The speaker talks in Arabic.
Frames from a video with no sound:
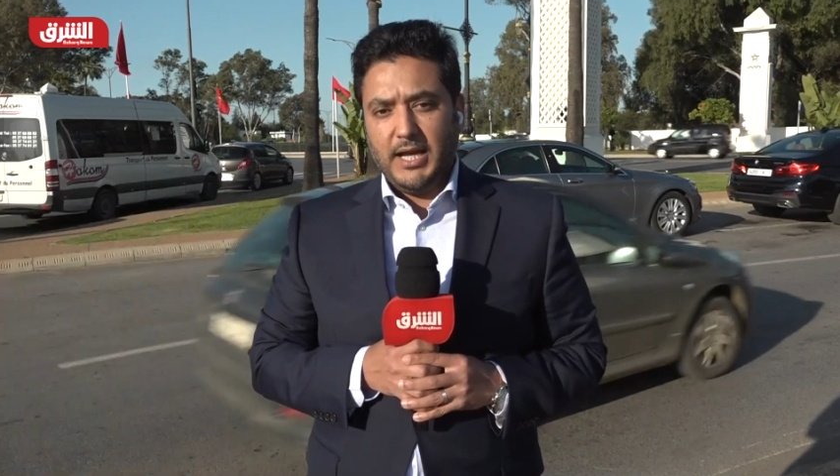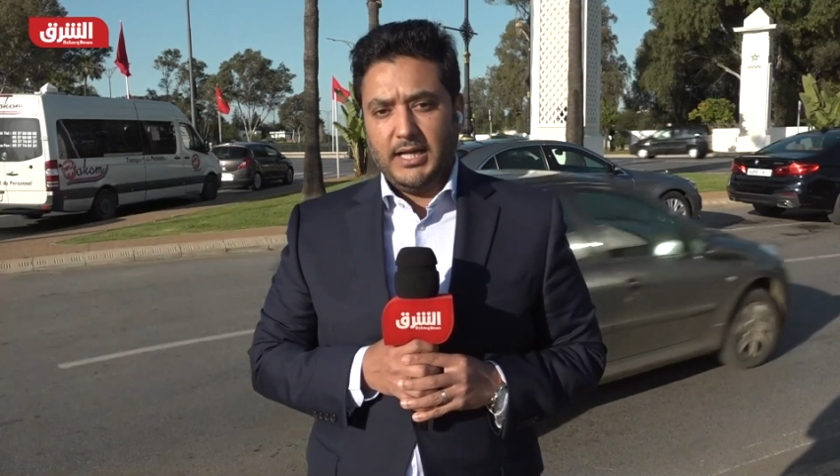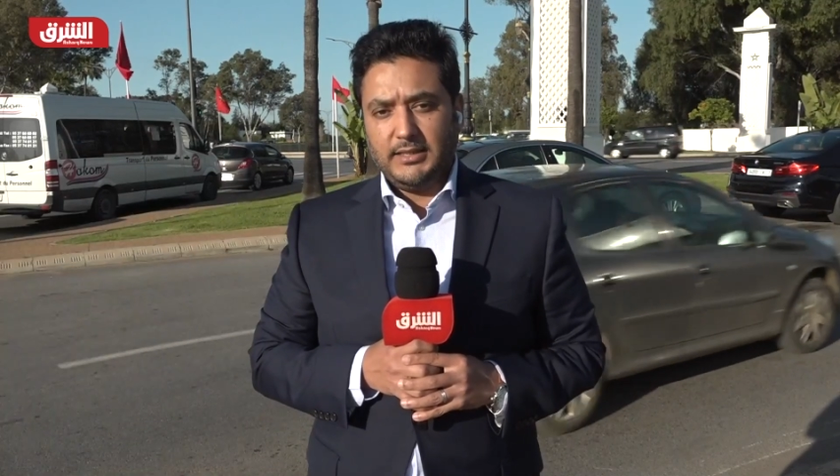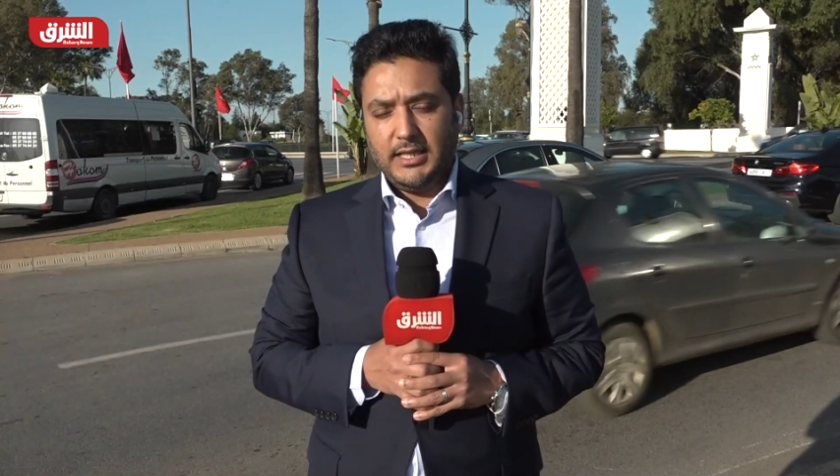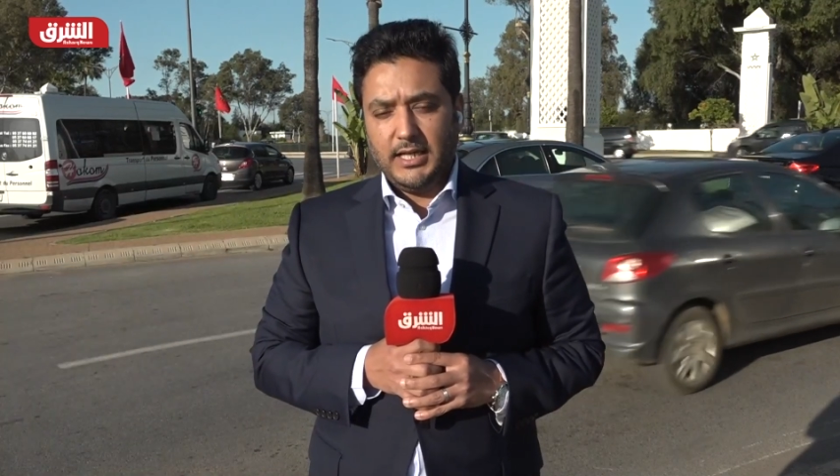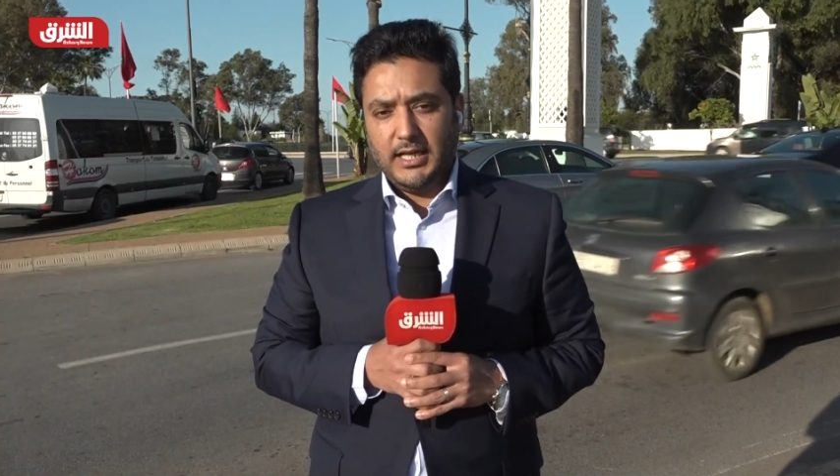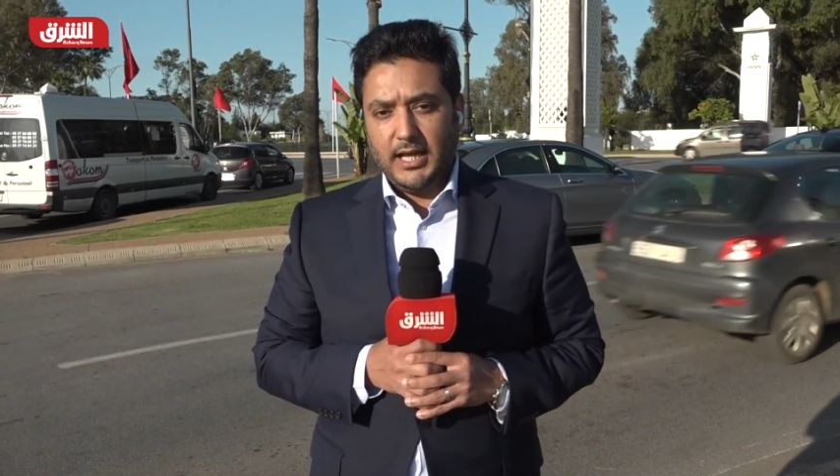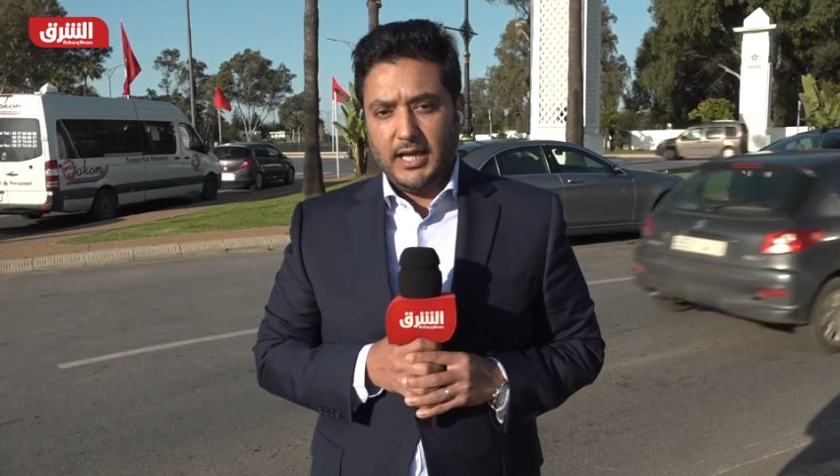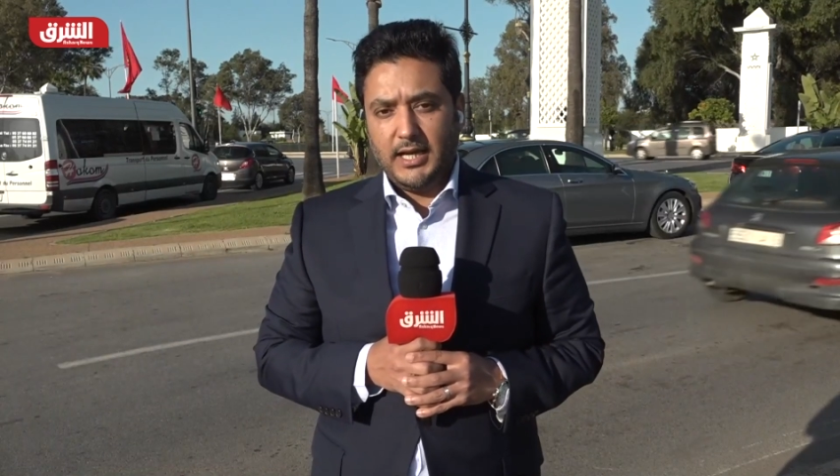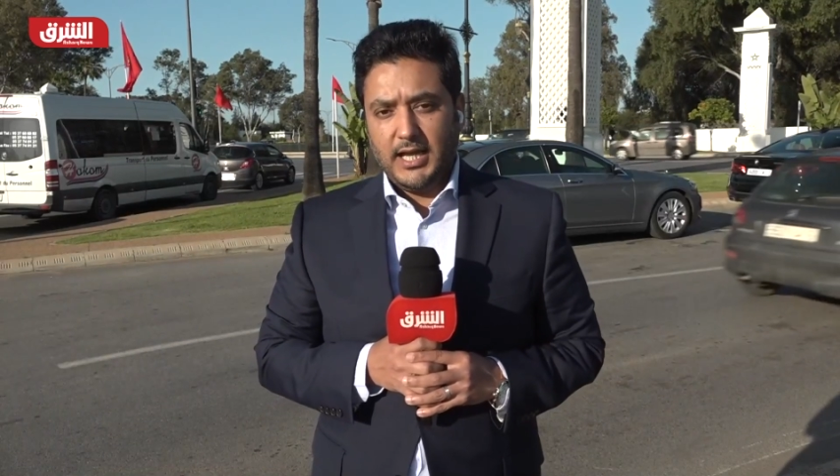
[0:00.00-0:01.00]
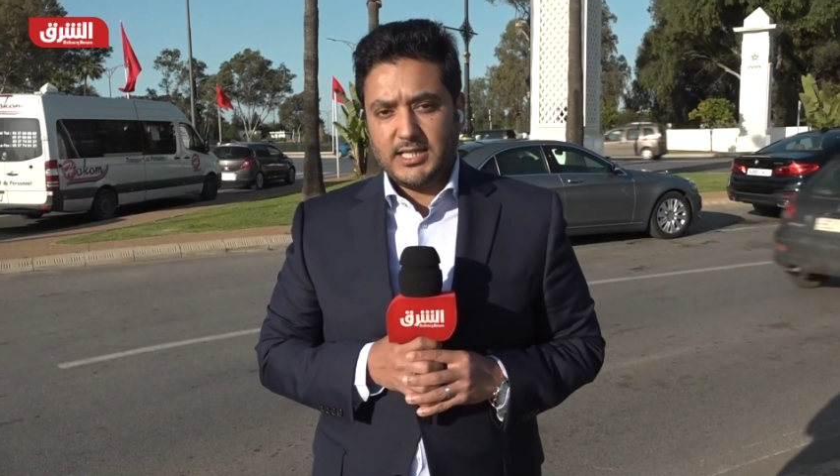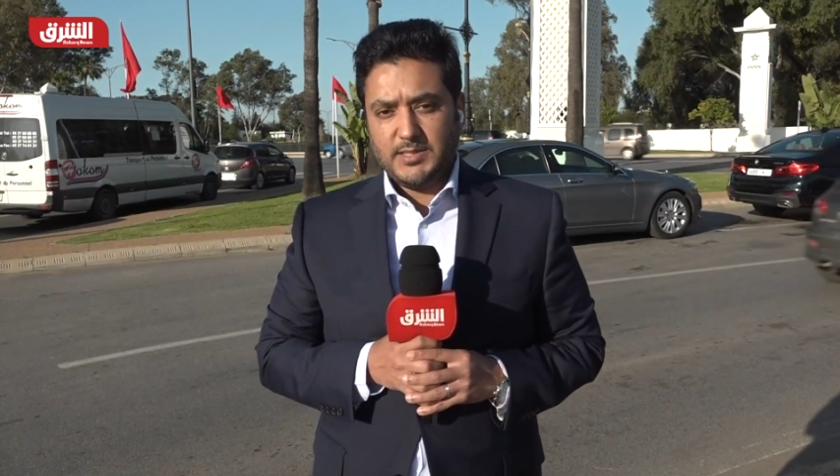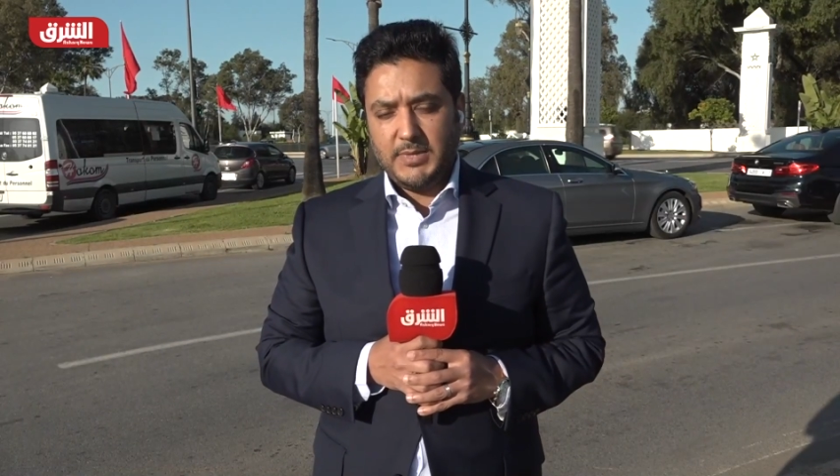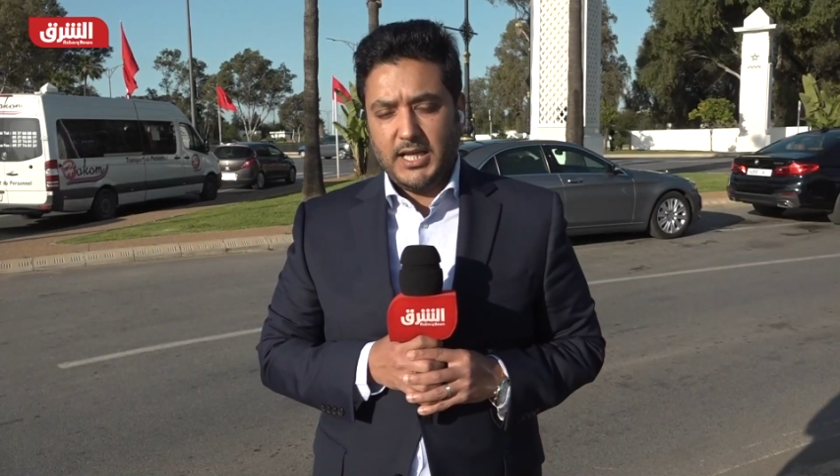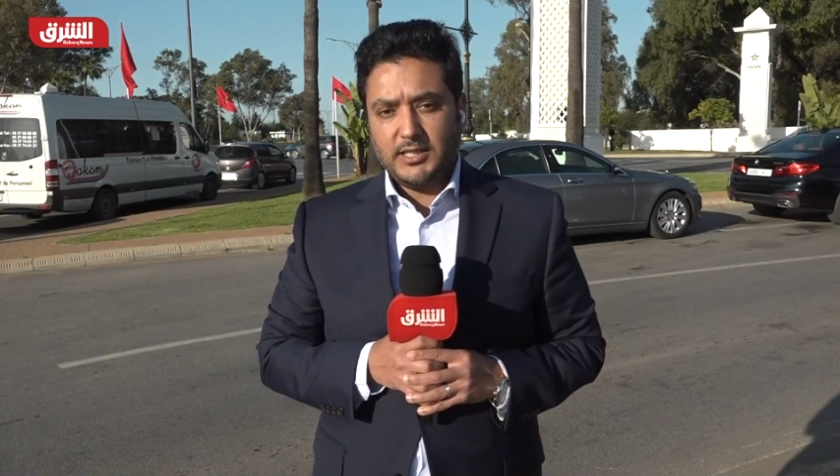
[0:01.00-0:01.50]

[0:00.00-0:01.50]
بعد الأزمة